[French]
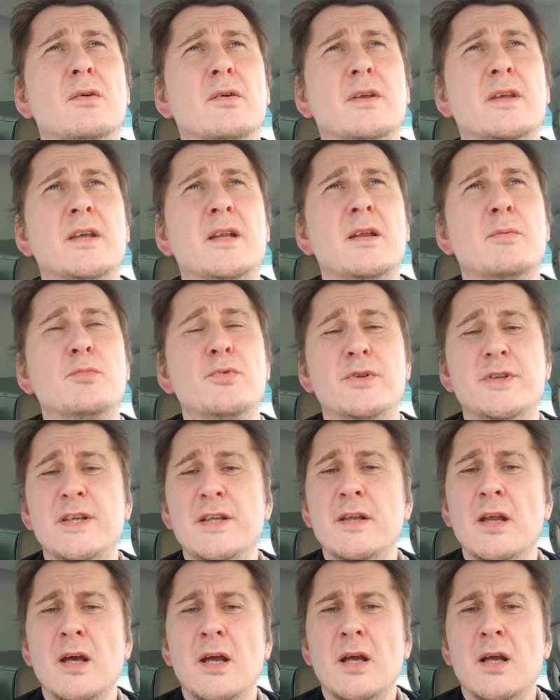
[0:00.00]
qui les
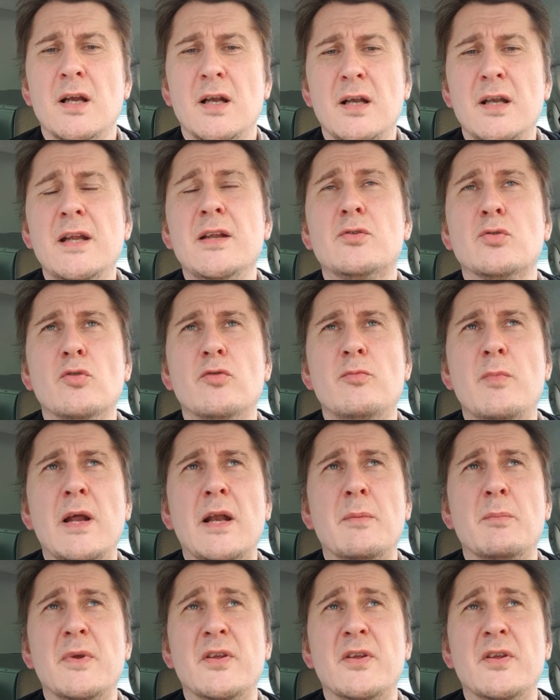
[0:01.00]
butinent les trouvent belles,